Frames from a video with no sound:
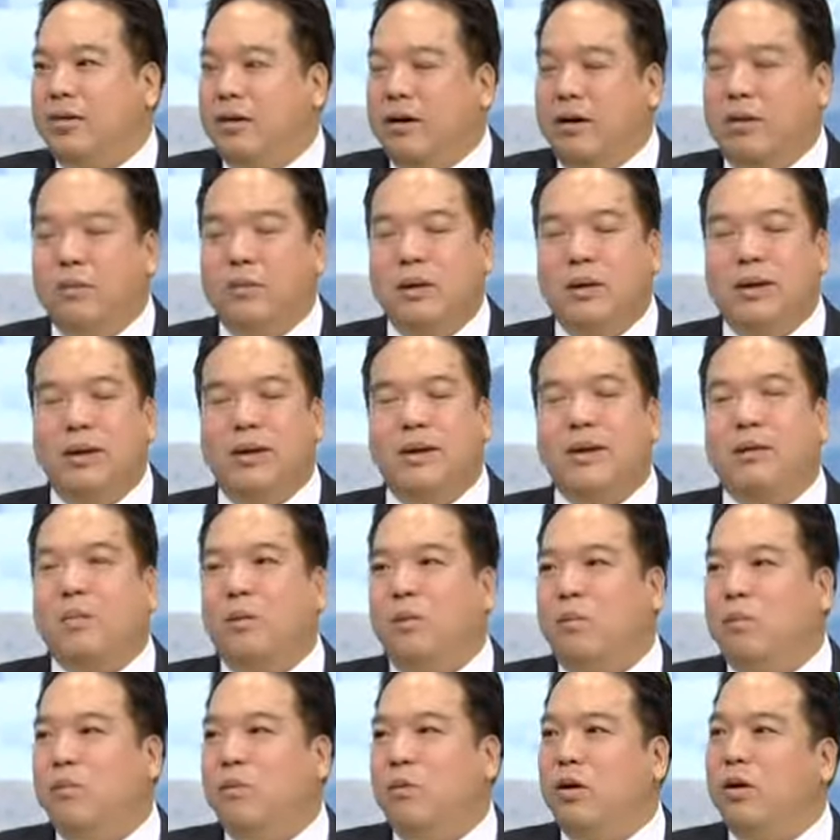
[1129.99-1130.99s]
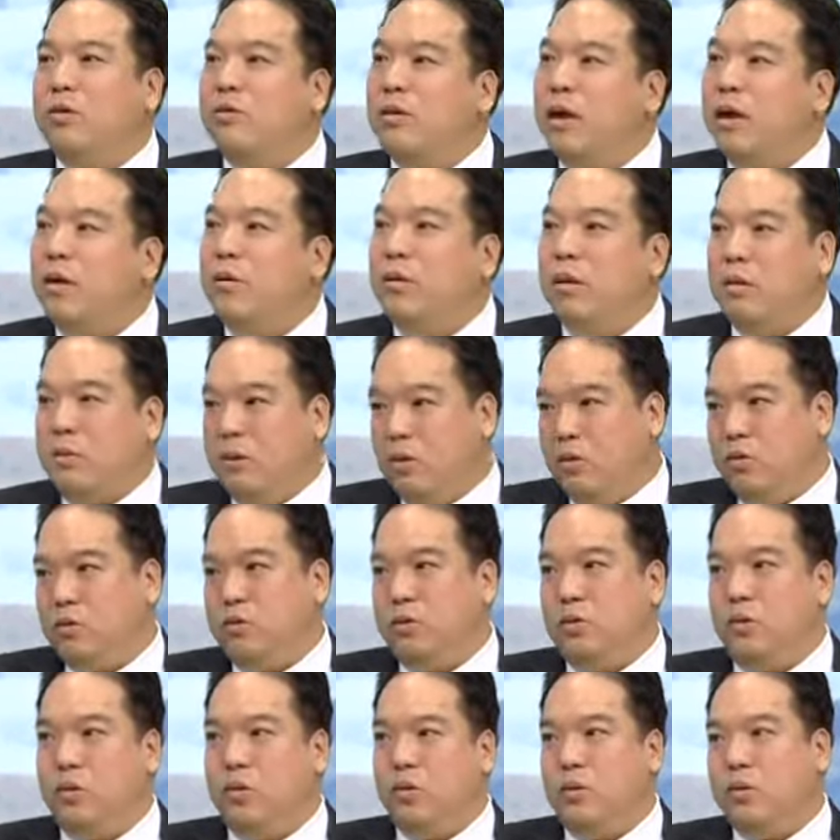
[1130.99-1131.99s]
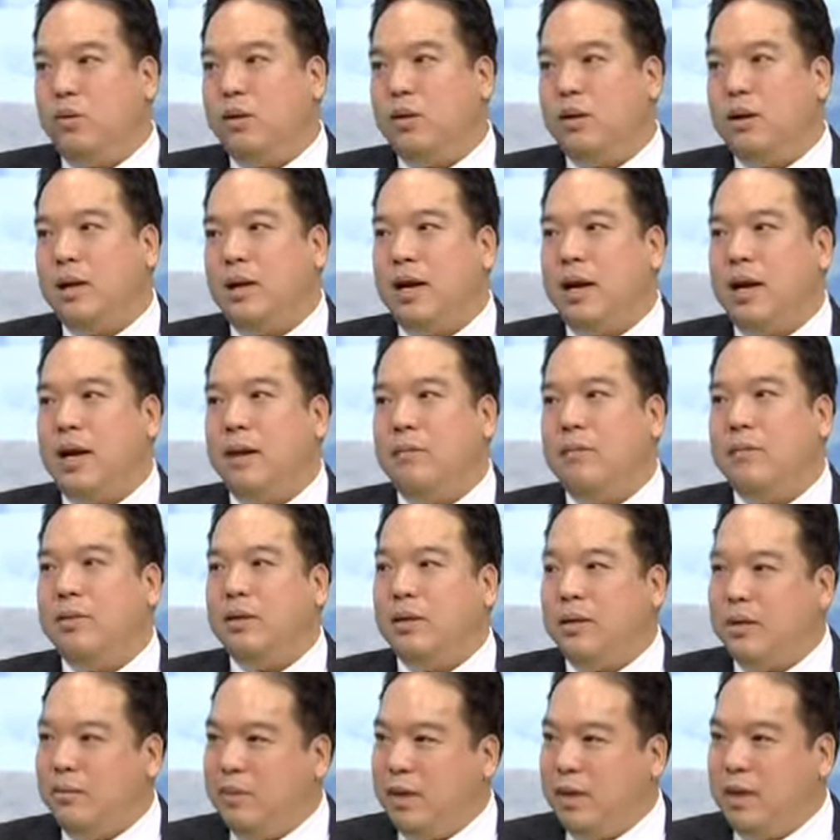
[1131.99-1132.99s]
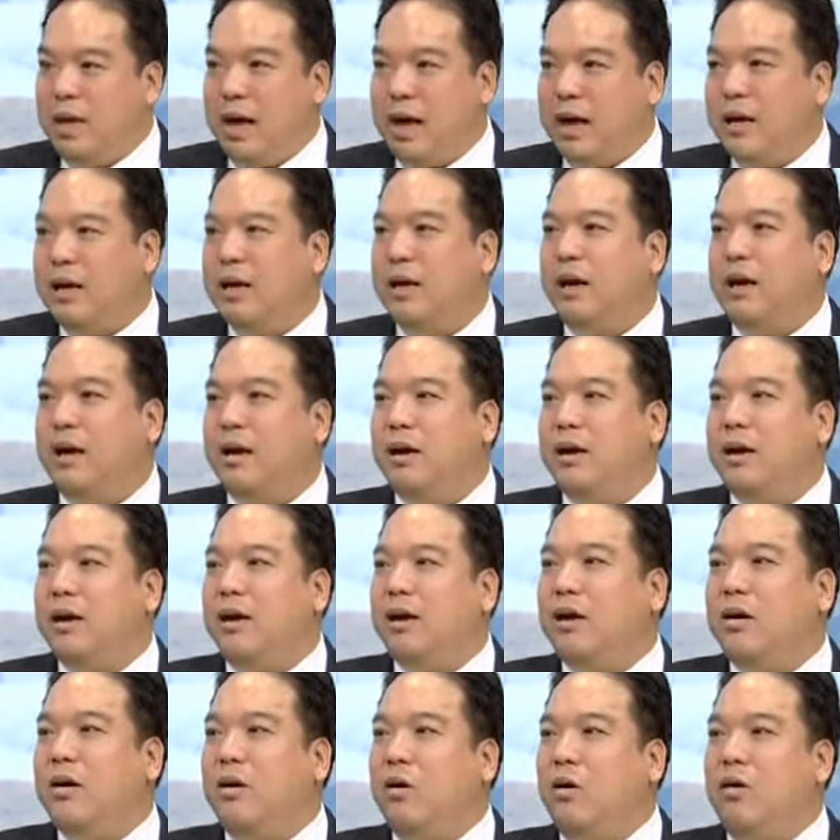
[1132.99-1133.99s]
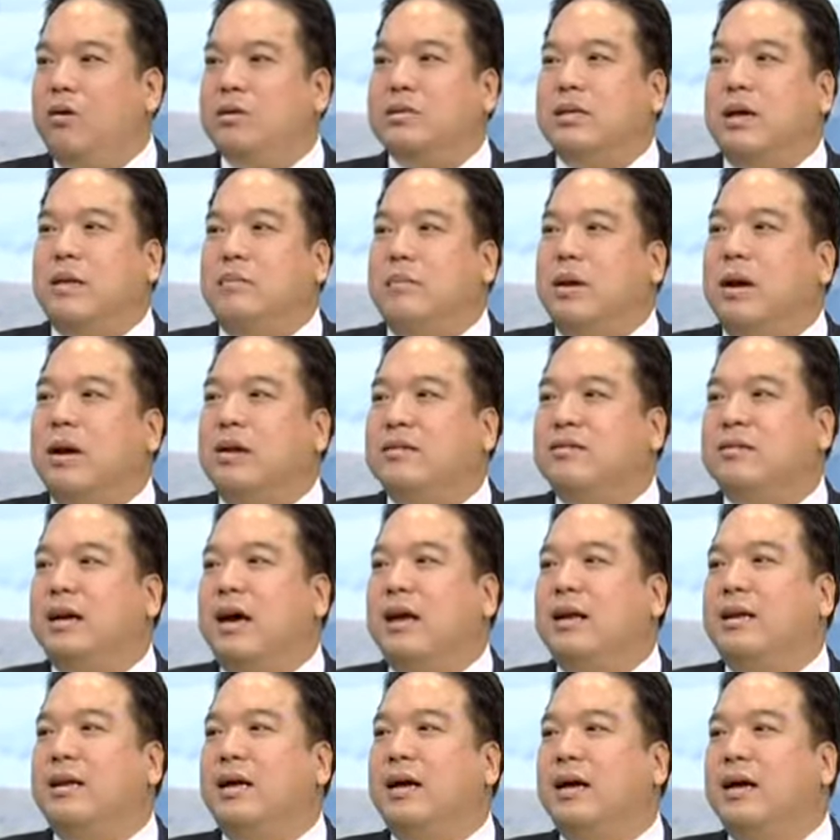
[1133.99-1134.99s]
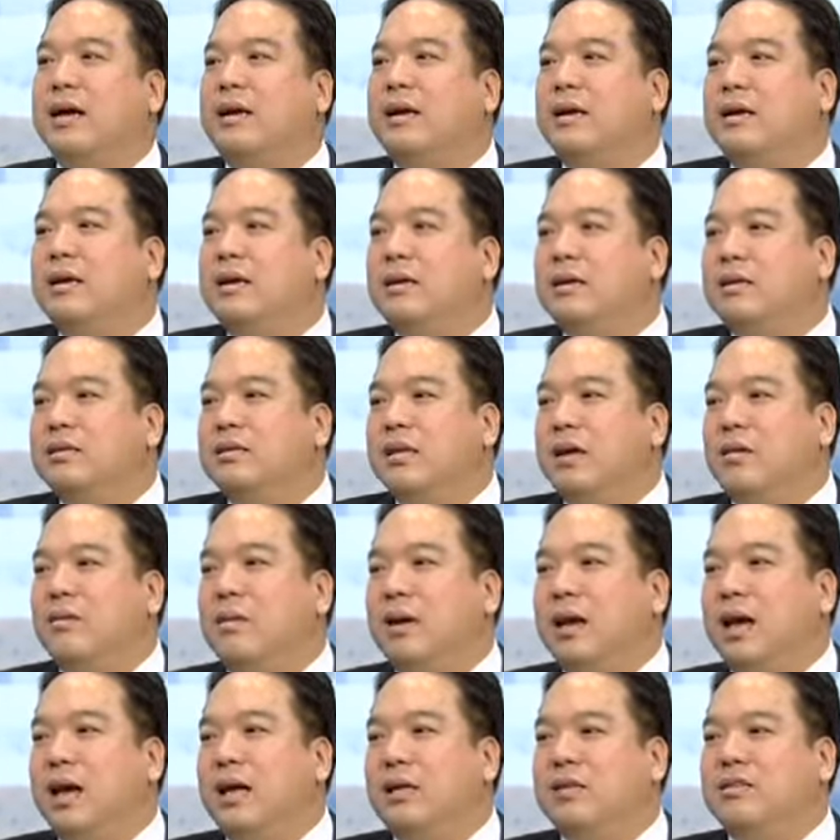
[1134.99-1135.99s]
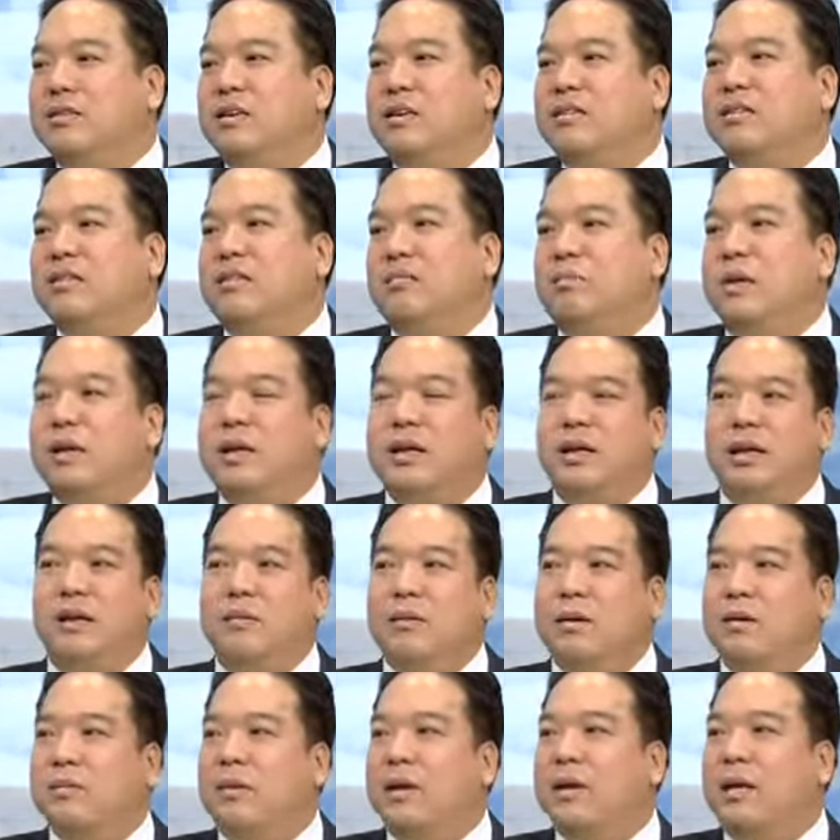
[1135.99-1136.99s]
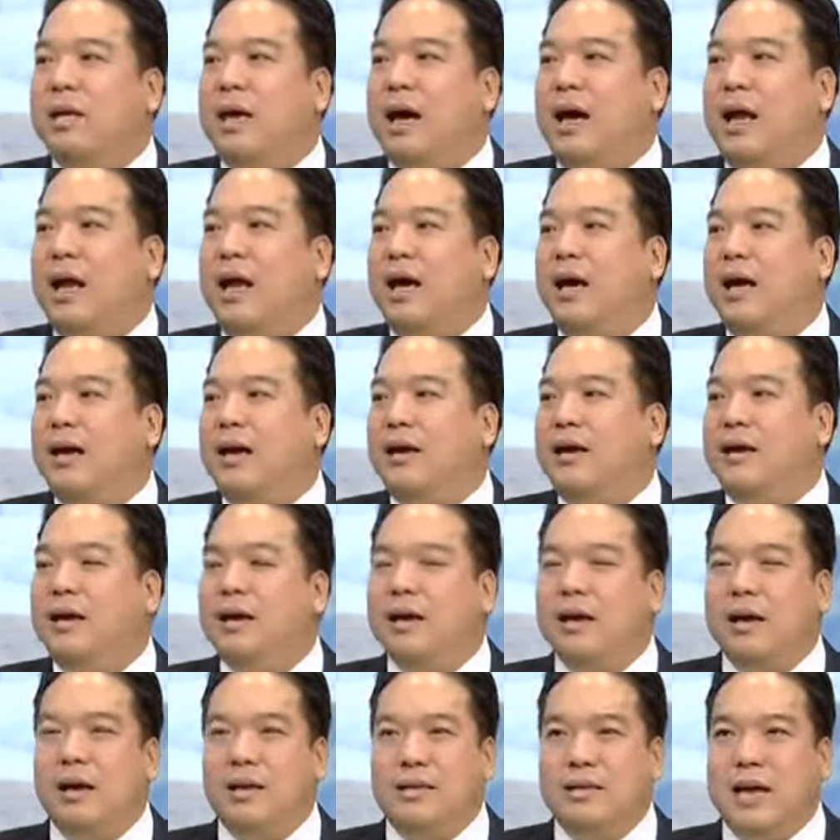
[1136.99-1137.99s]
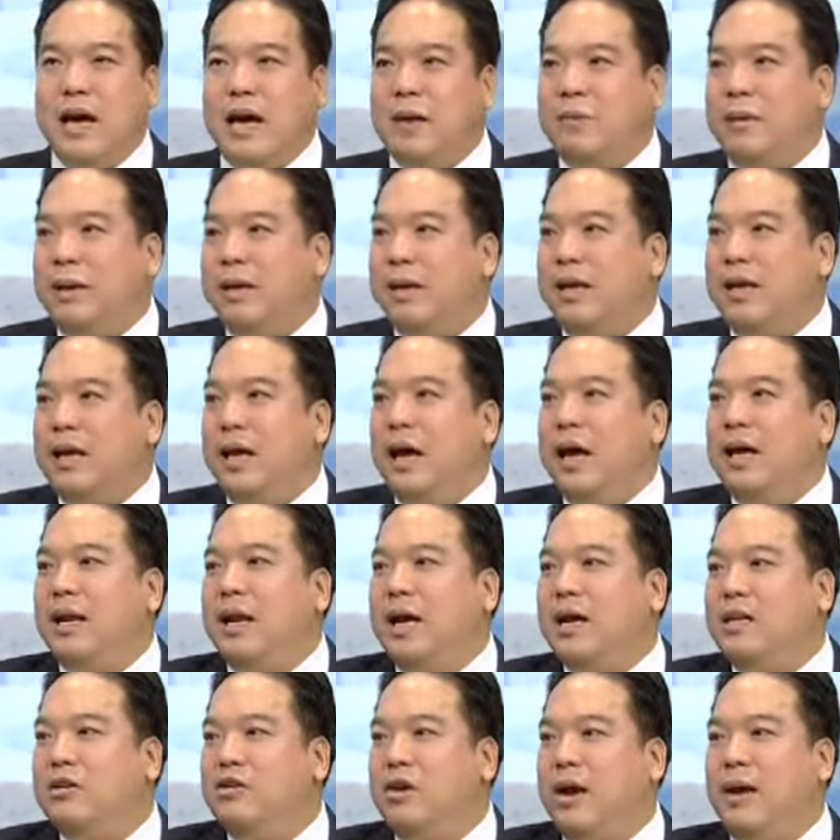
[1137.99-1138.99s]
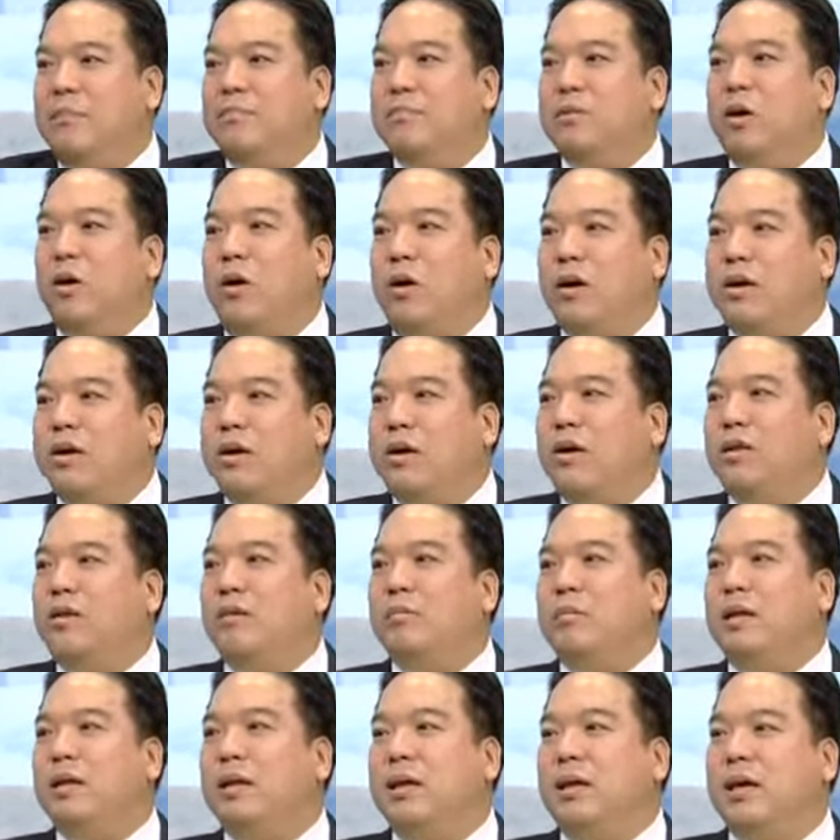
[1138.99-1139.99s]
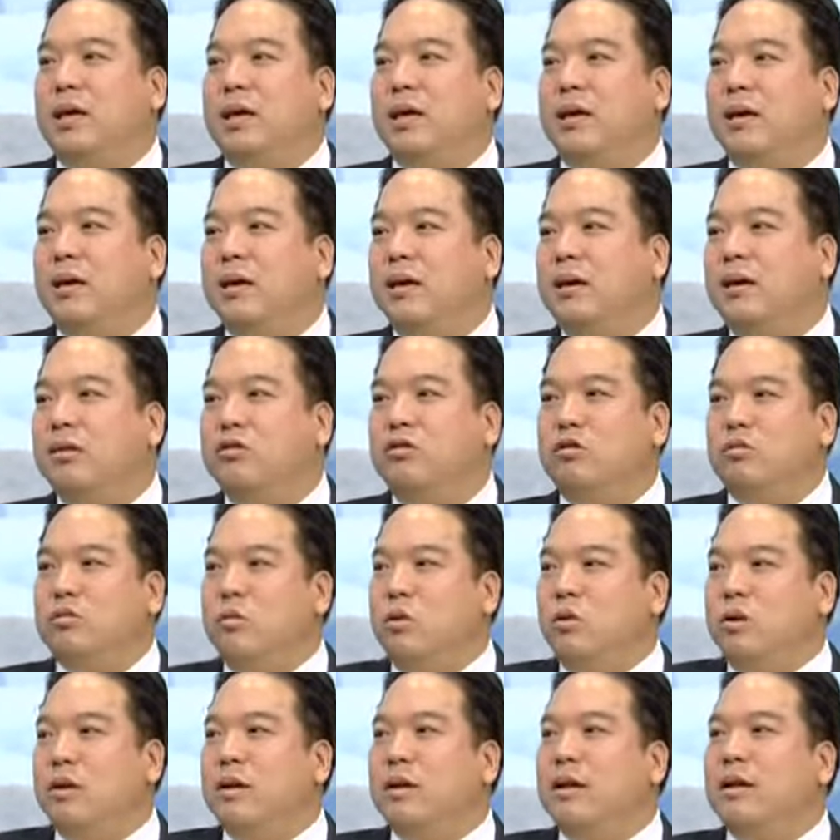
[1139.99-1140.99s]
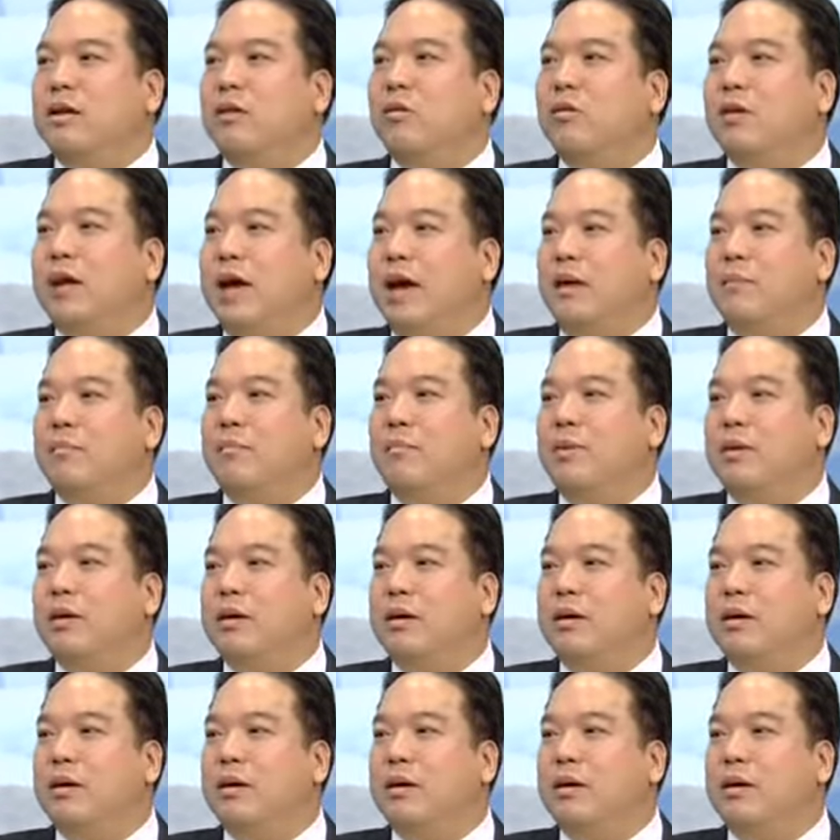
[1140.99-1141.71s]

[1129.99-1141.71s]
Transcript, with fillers: เรามีระบบรถไฟความเร็วสูงทางเลือกเรบนทางเลือกออกจากมักกะสันเนี่ยใช้เวลา 40 นาทีถึงพัทยาละจากพัทยานั่งแทรมต่อ20 นาทีชั่วโมงหนึ่งถึงโรงแรมค